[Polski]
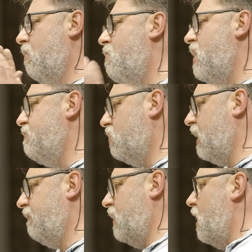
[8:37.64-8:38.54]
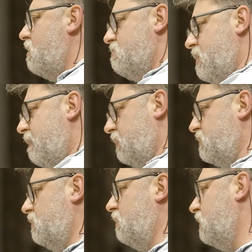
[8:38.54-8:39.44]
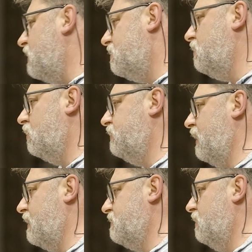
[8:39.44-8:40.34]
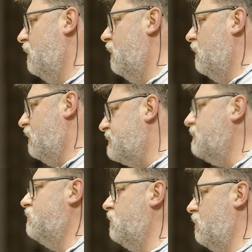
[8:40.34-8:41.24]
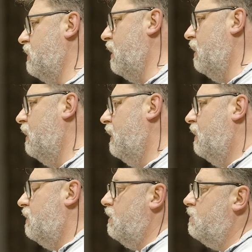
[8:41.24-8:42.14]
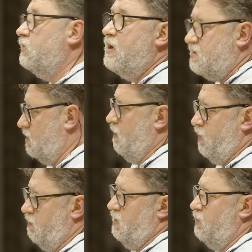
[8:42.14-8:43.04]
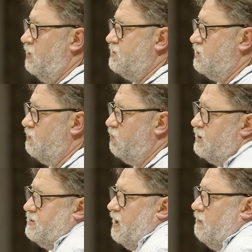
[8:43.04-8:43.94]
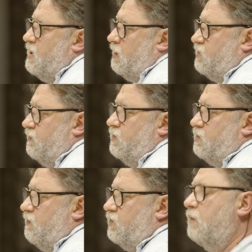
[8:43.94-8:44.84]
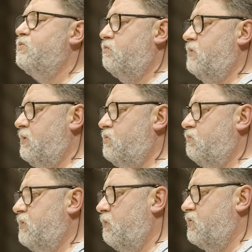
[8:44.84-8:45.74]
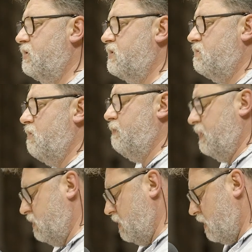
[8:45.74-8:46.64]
moja biografia, nie ma historii, jest tylko teraz, jestem tylko ja. I to nie jest tylko problem Polski, żeby było jasne, ale my jakoś wyjątkowo dobrze udali, udało się nas złapać.